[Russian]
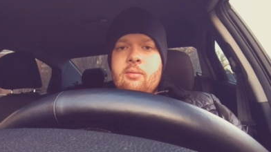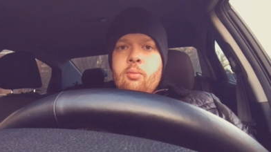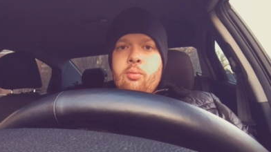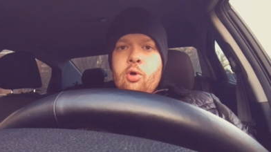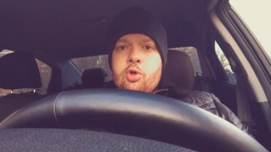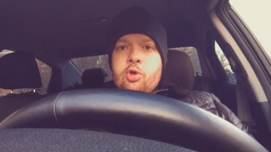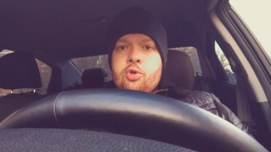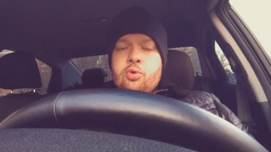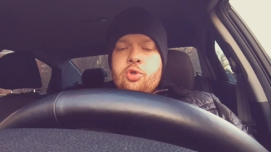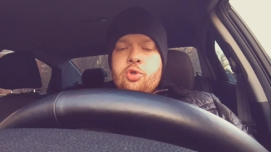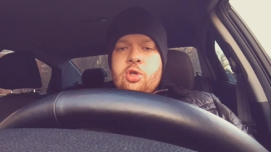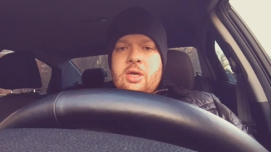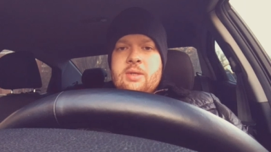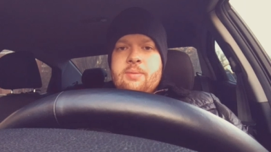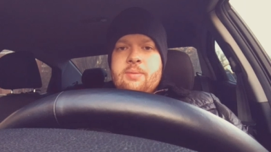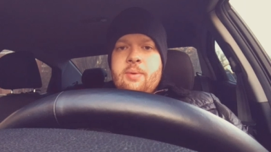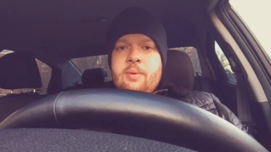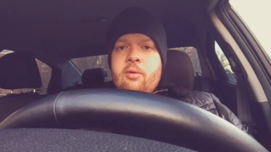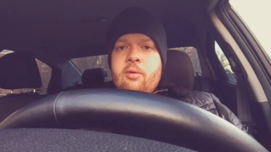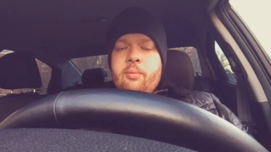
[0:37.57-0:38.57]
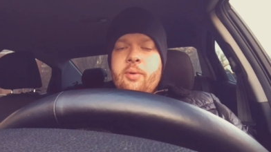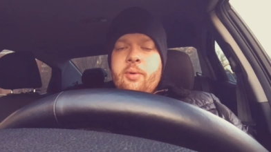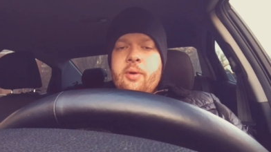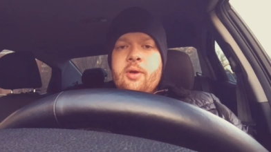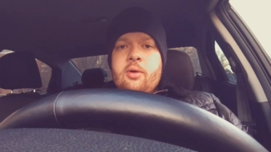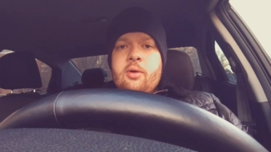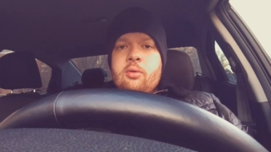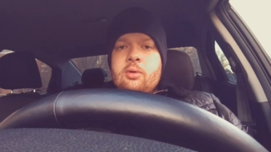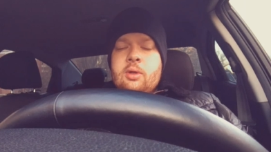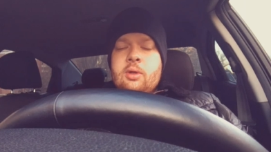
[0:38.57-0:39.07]
Большую часть первого
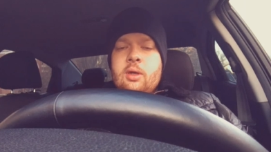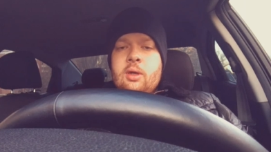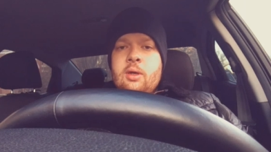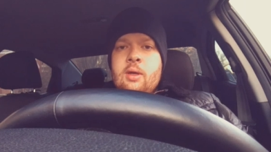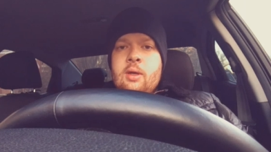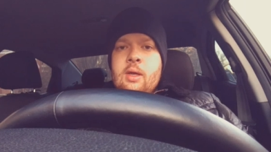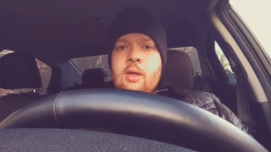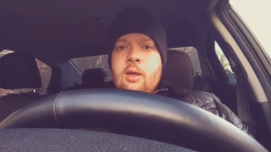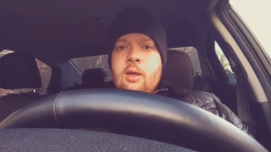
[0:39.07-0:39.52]
периода